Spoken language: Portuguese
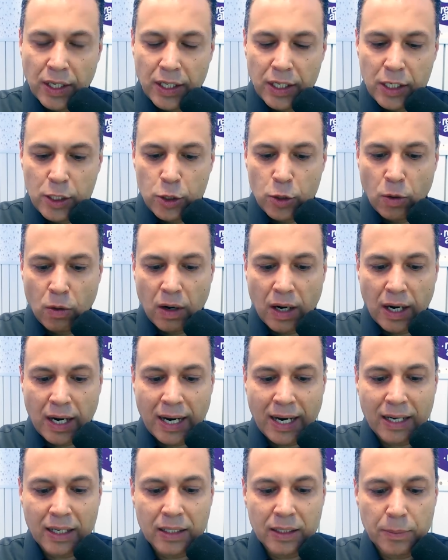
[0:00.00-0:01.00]
e de
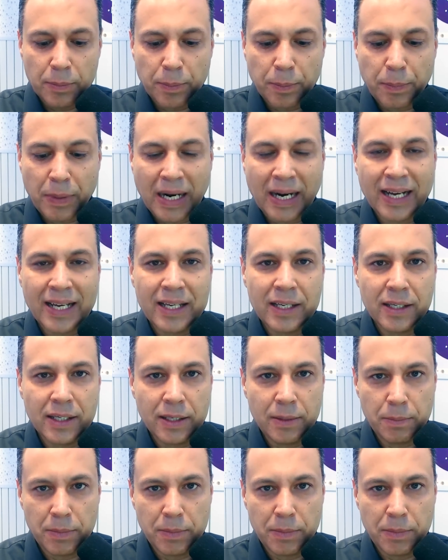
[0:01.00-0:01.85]
honrar pai e